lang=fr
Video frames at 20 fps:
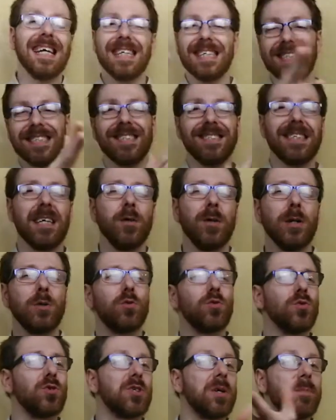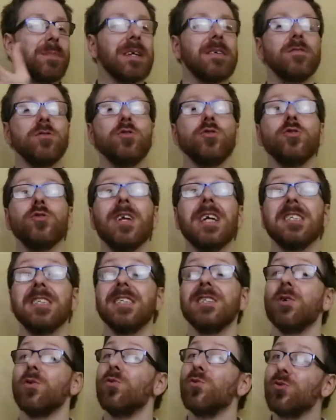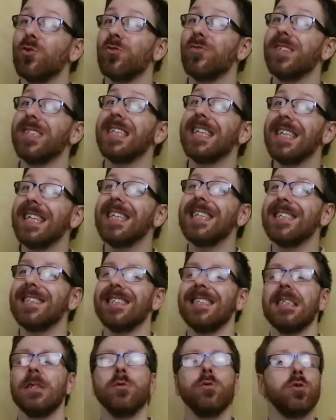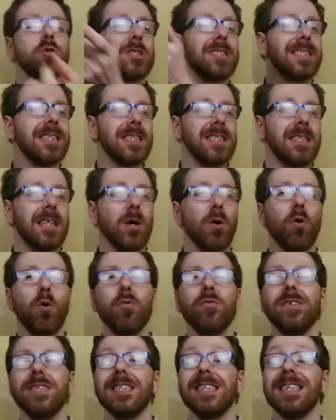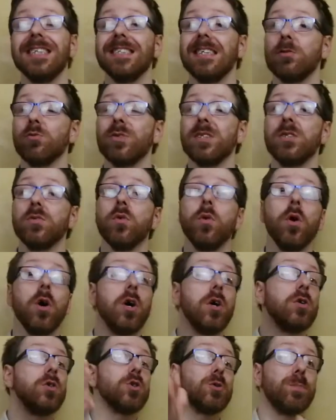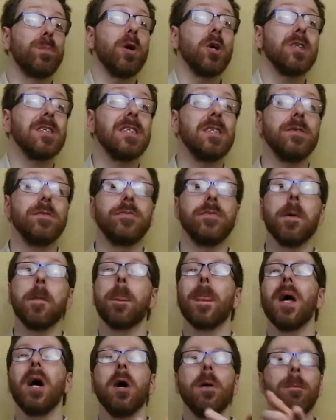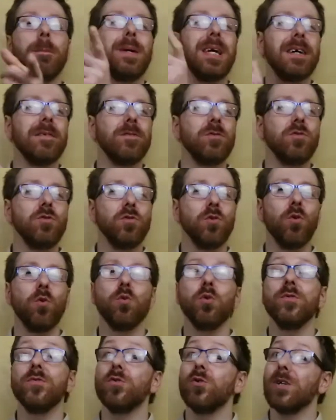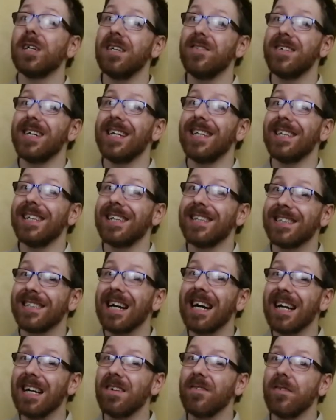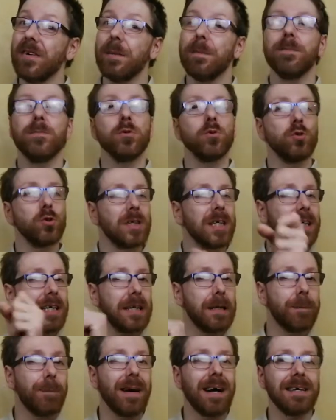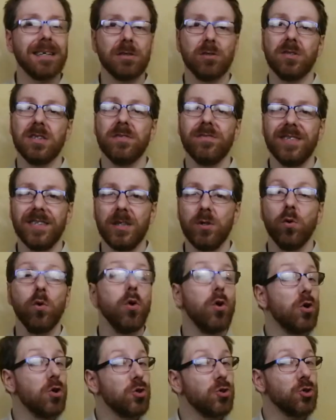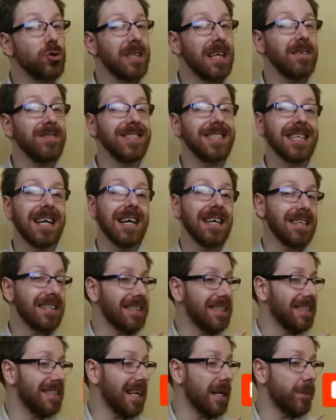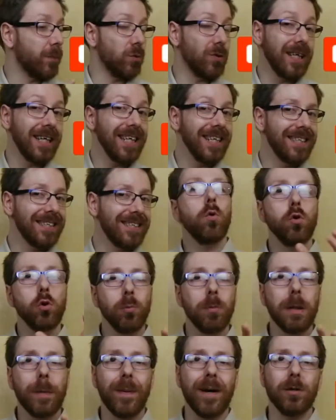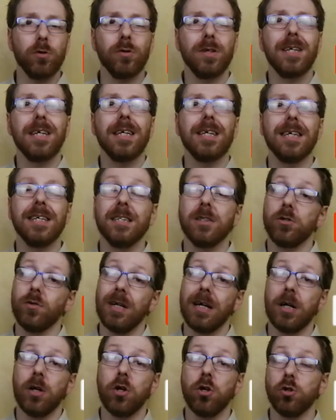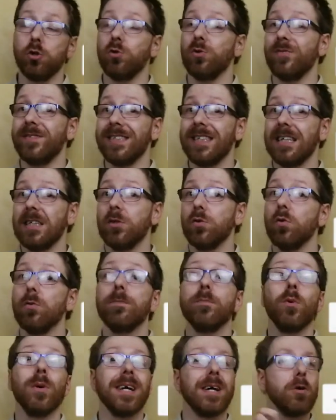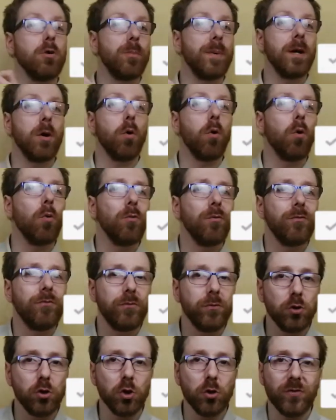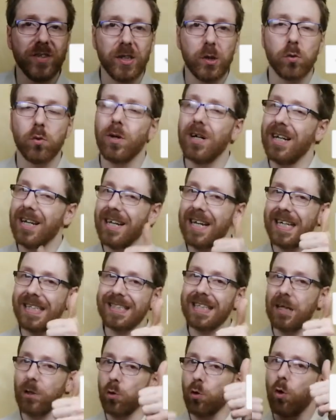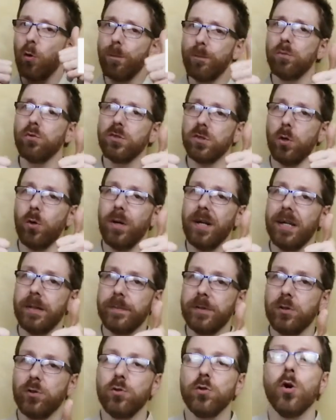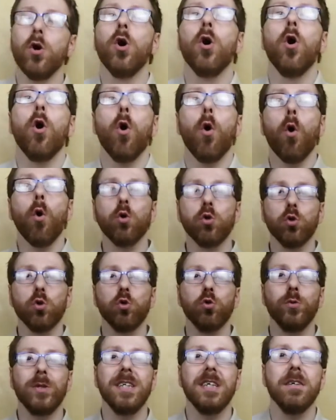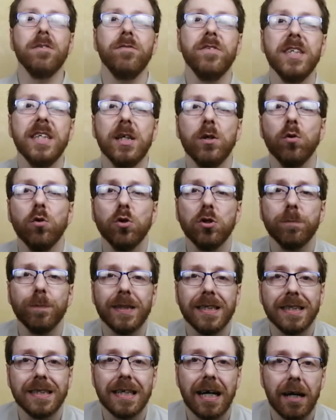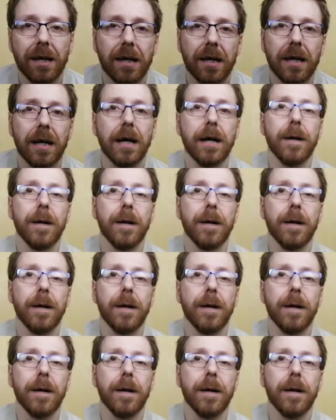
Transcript: Hey, salut à tous, bienvenue sur la chaîne LudoFit ici, une chaîne dédiée au fitness et nutrition sportif. Bienvenue aux nouveaux qui viennent d'arriver. Pour ceux qui ne cliquent pas sur cette vidéo, je t'invite à t'abonner. N'oublie pas de cliquer sur la cloche de notification pour rien louper aux futures vidéos. Laisse un gros pouce en l'air bien sûr. Aujourd'hui, vidéo spéciale